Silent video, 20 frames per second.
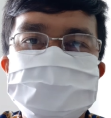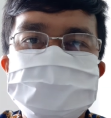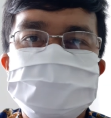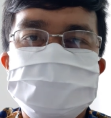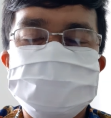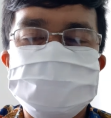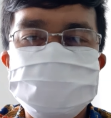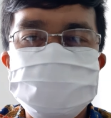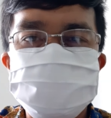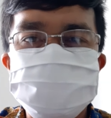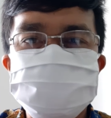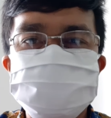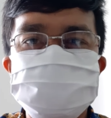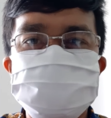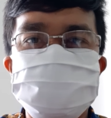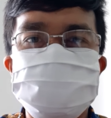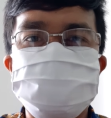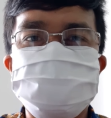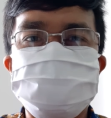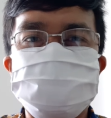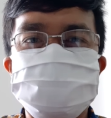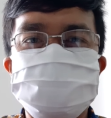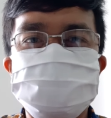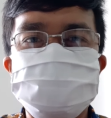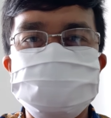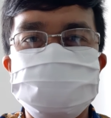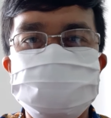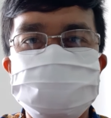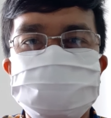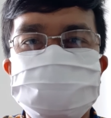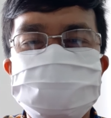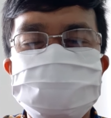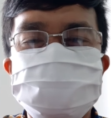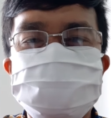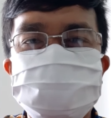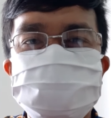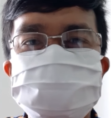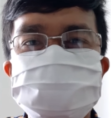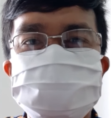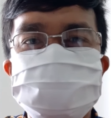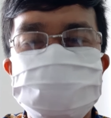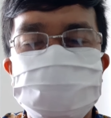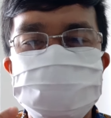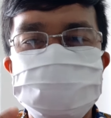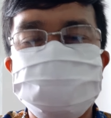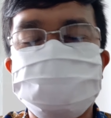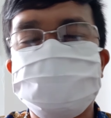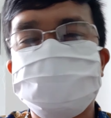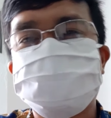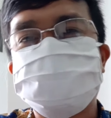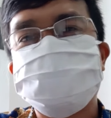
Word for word: rasa percaya dirinya naik,